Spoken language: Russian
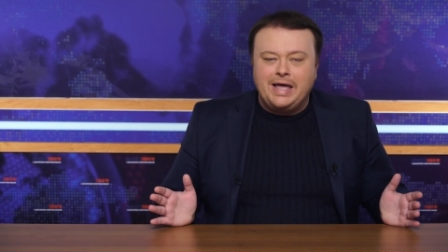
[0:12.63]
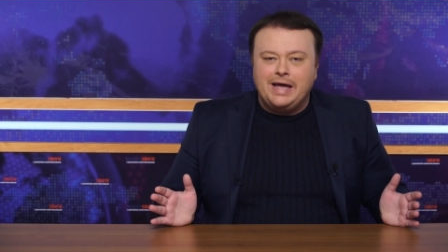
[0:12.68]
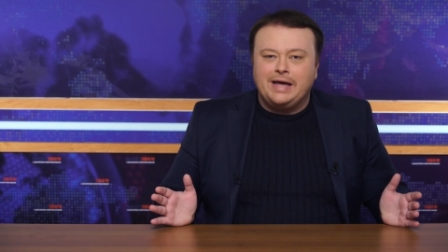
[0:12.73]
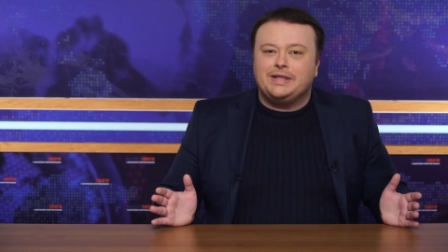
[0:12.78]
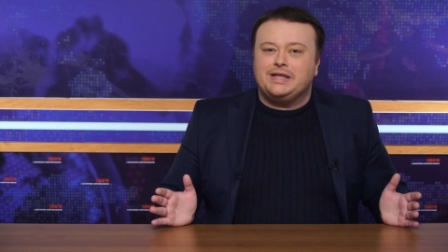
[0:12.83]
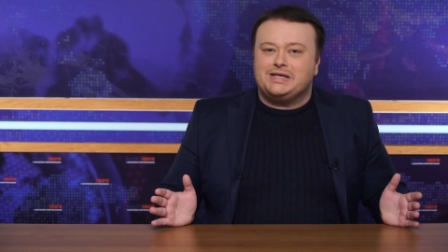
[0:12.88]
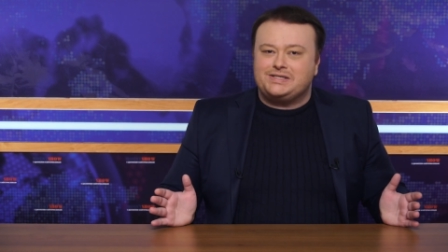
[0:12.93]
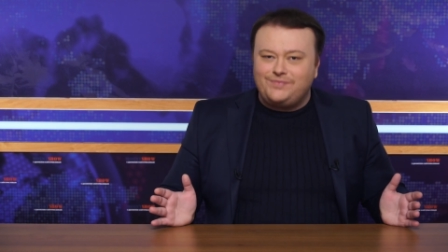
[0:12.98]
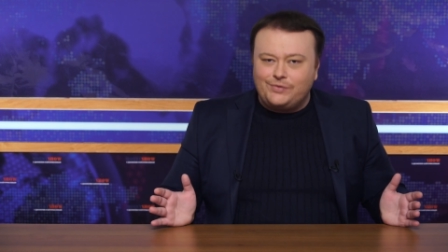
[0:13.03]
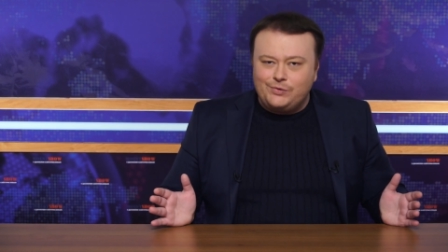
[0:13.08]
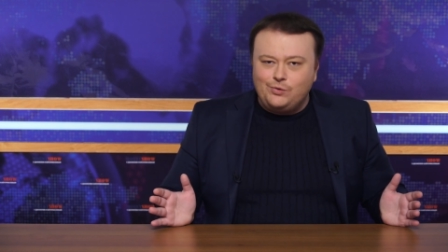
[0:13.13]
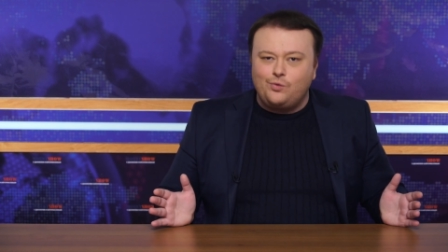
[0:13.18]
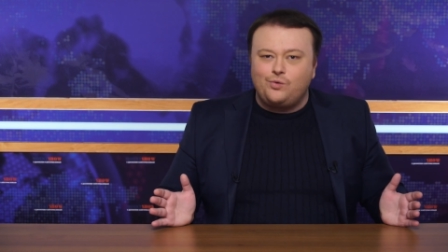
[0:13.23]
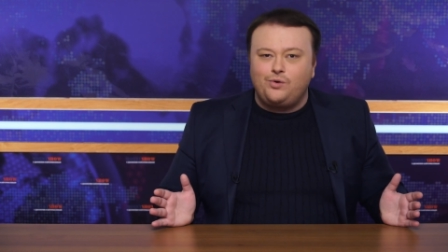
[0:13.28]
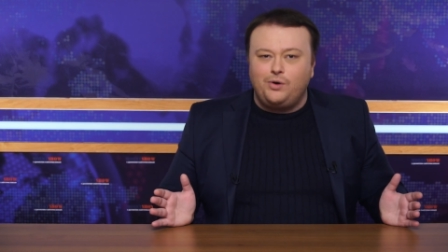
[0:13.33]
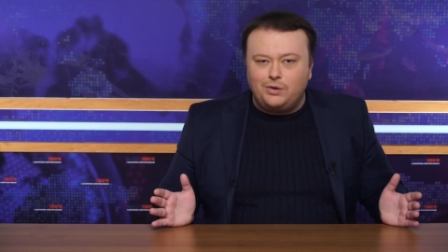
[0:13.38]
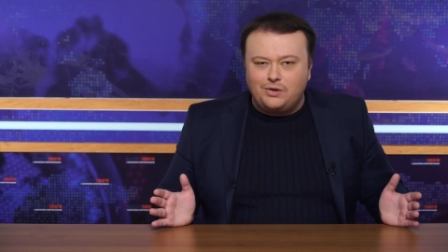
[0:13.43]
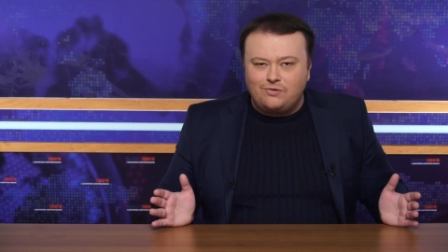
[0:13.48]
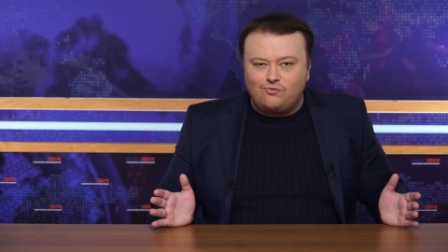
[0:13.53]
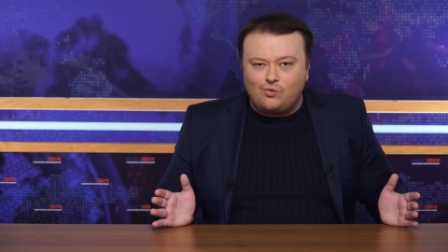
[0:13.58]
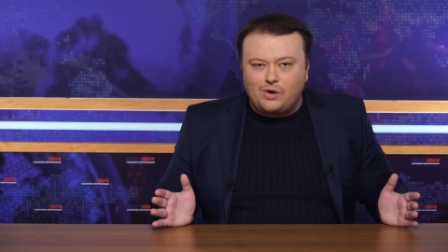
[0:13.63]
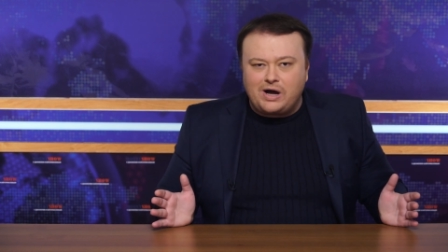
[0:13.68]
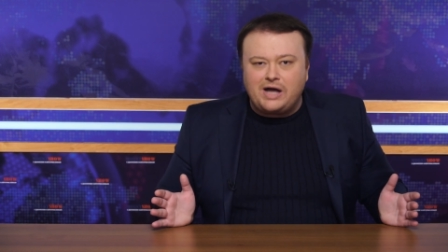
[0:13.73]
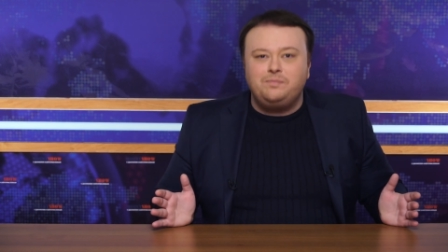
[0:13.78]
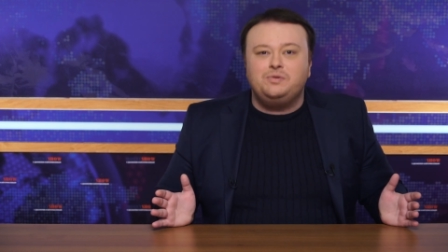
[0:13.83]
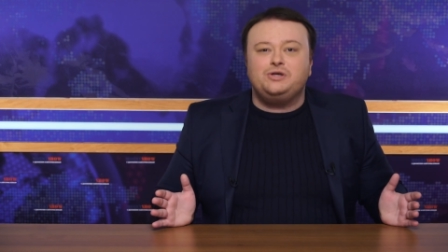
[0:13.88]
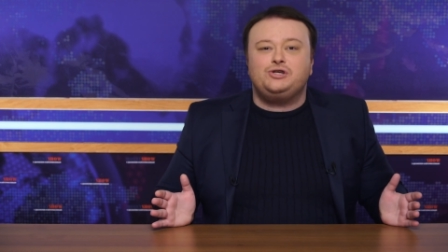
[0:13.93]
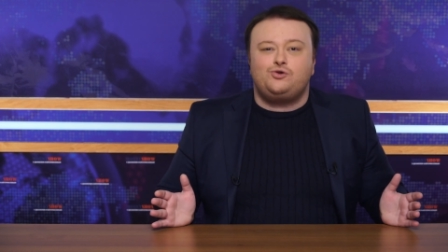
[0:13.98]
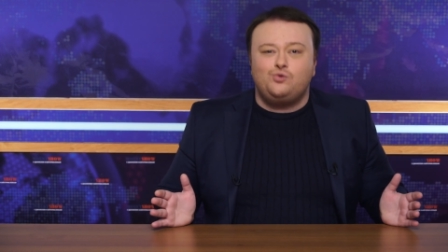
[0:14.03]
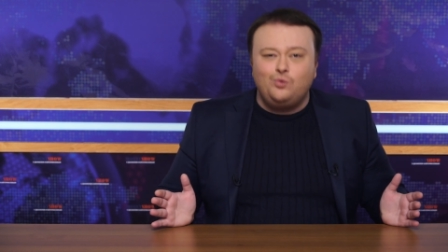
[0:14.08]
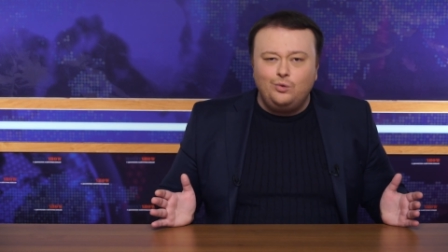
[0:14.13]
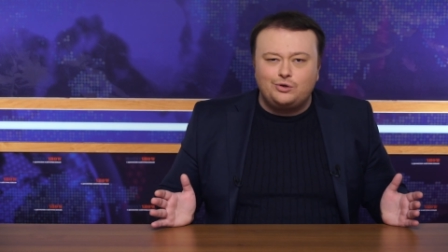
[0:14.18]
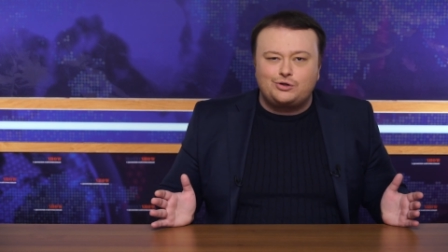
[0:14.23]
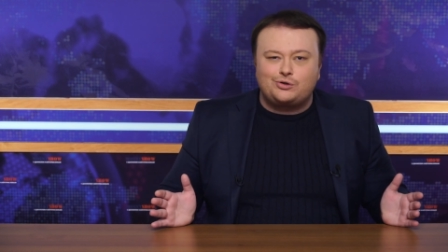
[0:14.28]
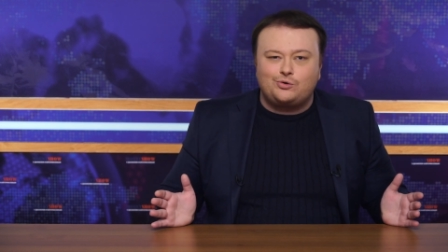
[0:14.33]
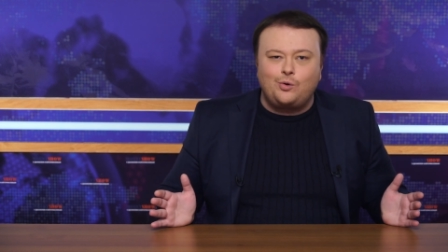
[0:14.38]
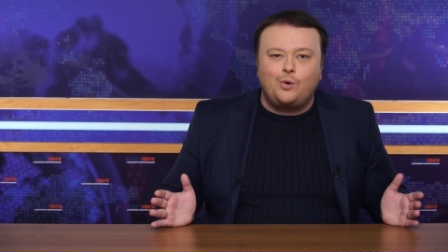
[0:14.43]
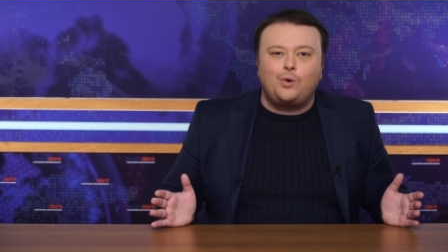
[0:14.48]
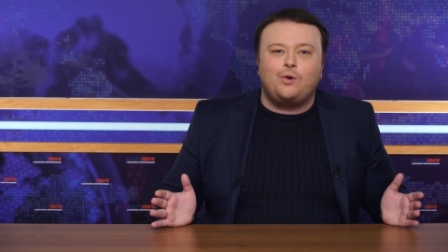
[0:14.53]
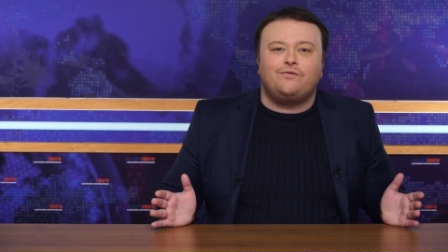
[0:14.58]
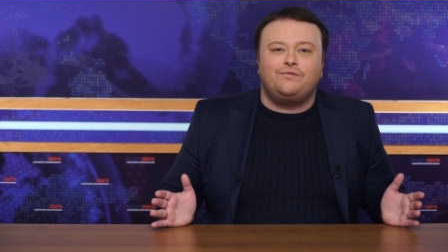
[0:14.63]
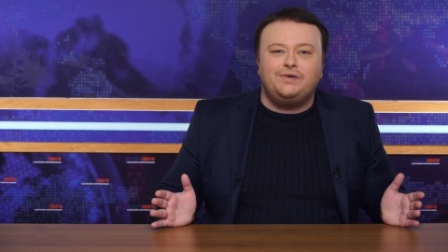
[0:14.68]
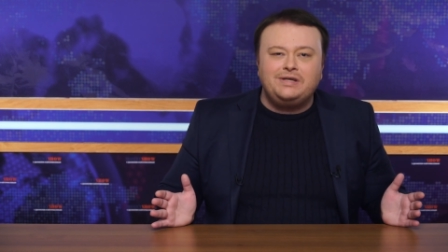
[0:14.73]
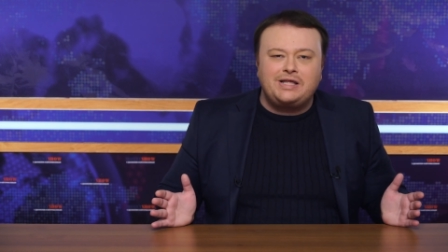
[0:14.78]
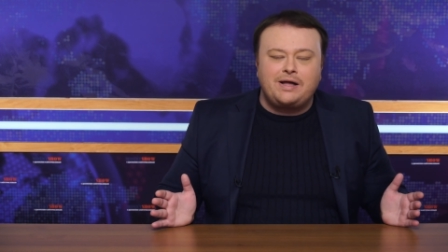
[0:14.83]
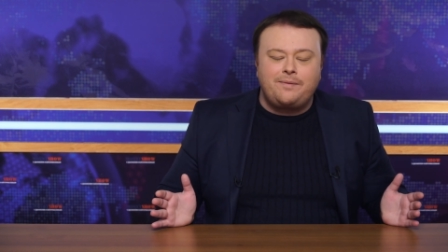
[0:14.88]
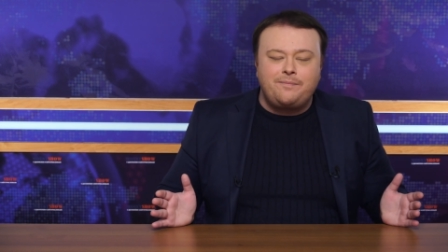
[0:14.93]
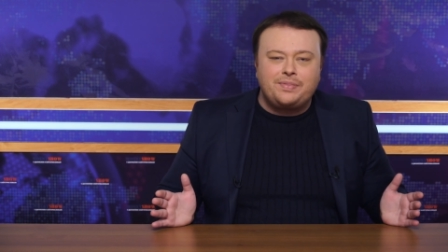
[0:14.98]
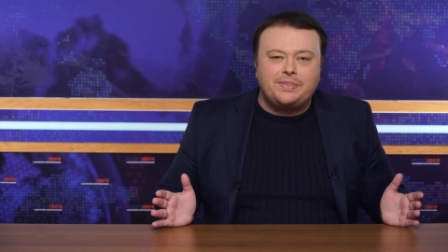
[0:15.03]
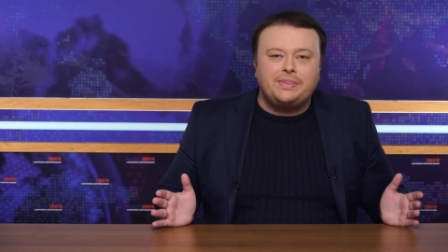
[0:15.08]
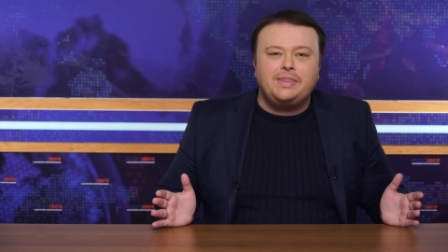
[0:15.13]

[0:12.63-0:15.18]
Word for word: На свою голову обещнул, что выдам